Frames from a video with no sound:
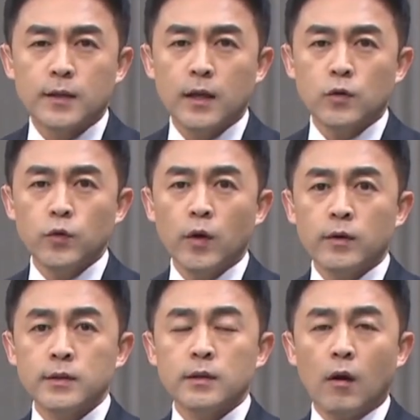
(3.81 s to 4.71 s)

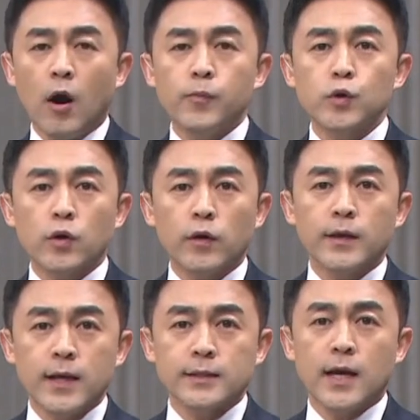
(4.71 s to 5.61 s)
대통령은
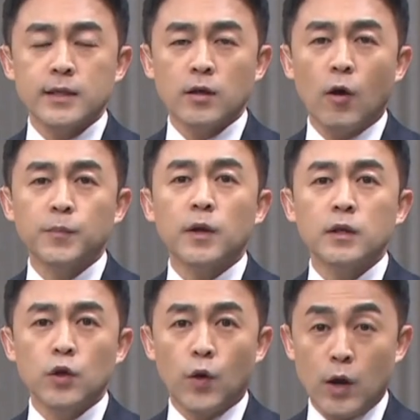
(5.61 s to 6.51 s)
거부권 행사에서
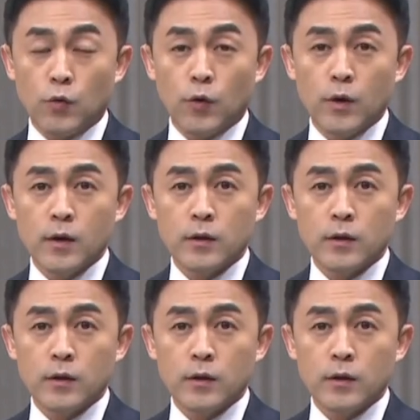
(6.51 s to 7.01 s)
없던 일로 하고